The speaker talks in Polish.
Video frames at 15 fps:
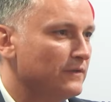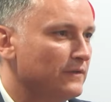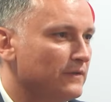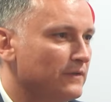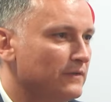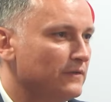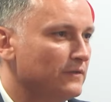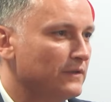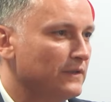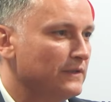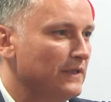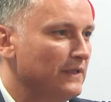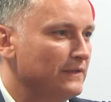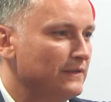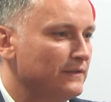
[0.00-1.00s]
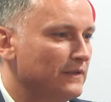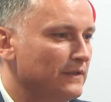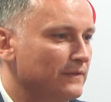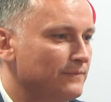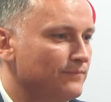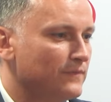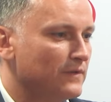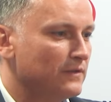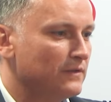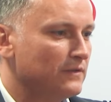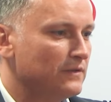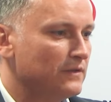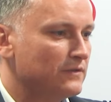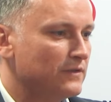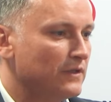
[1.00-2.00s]
y, no generalnie na, y,
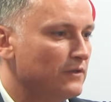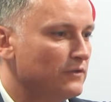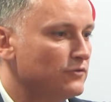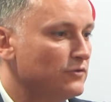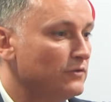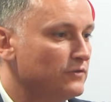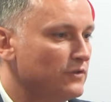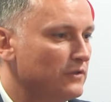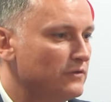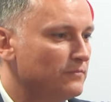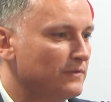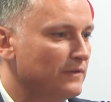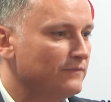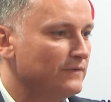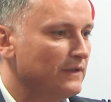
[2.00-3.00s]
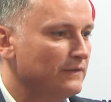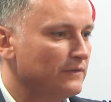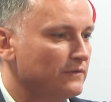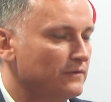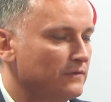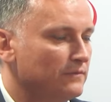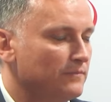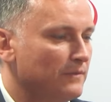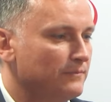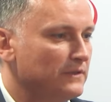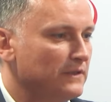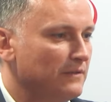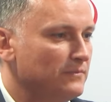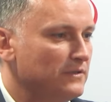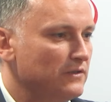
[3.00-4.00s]
jeżeli chodzi o dzieci, prawda, no to mamy
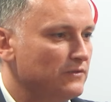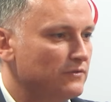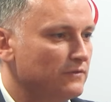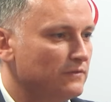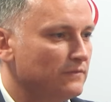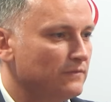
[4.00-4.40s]
najmniejszy,